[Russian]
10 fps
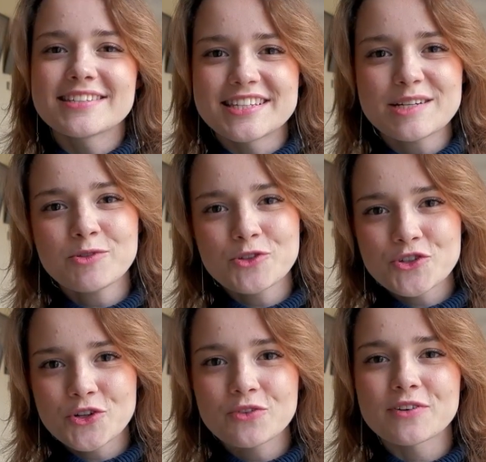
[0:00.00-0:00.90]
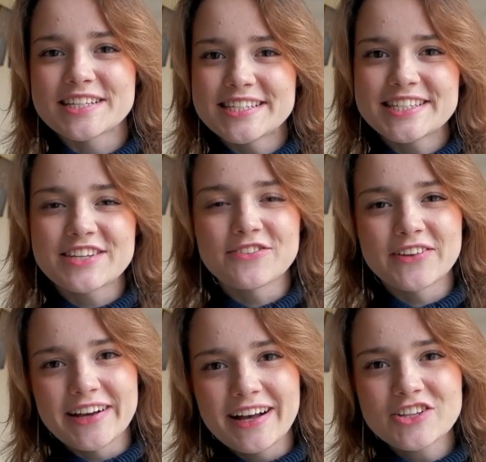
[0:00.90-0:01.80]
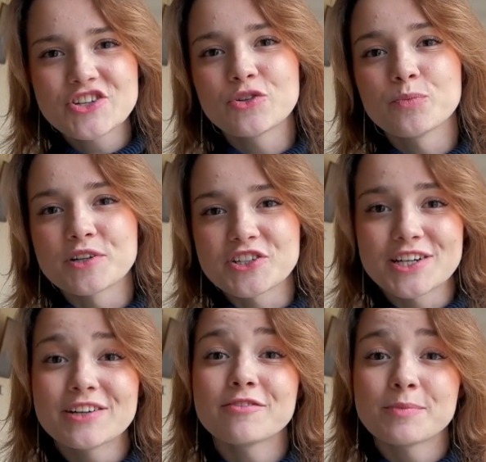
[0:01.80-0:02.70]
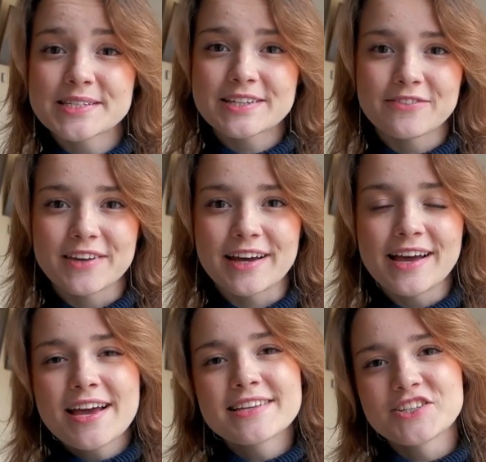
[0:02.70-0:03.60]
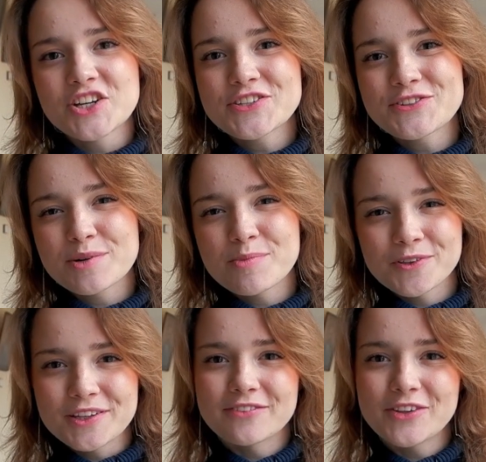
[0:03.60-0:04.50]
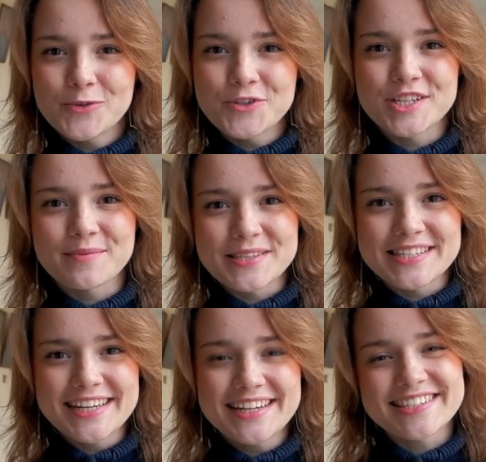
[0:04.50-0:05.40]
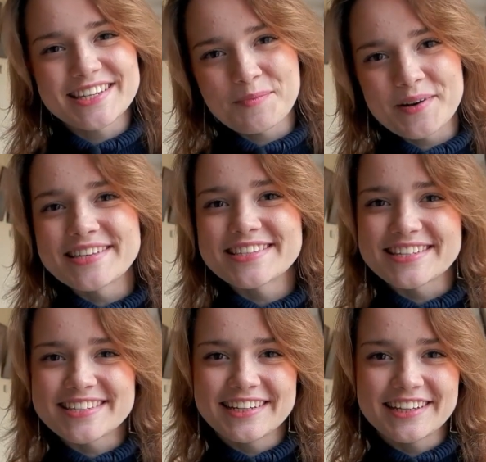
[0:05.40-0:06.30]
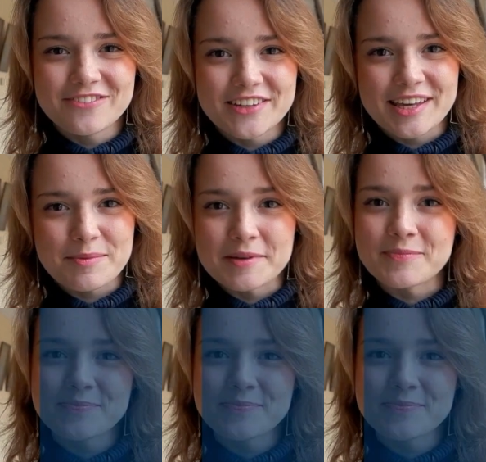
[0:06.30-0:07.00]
Затем он ушел в российский филиал Шлюмберже в Москве. Сейчас он работает в научном отделе и занимается исследованиями.